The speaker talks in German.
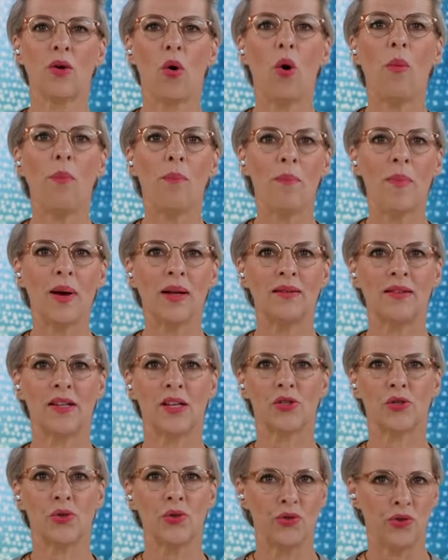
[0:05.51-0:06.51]
Obmann der
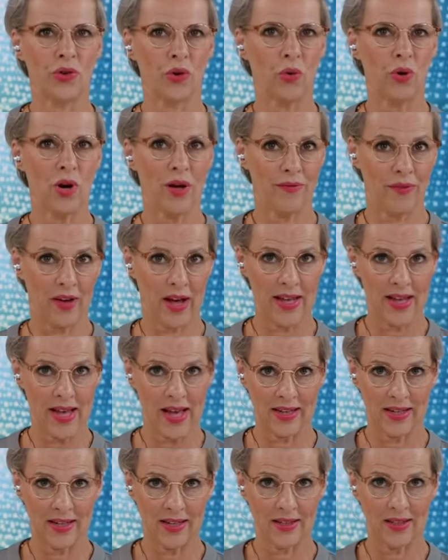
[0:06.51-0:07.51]
Südtiroler
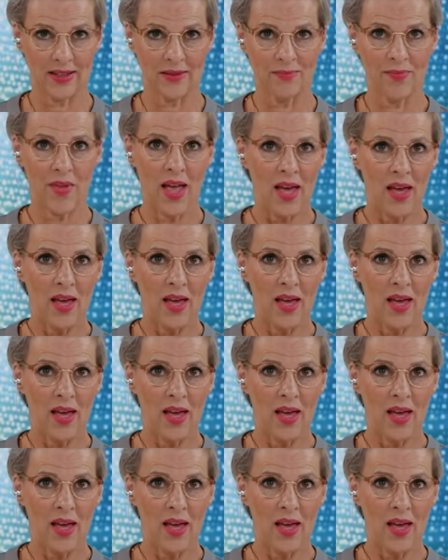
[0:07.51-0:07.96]
Freiheitlichen.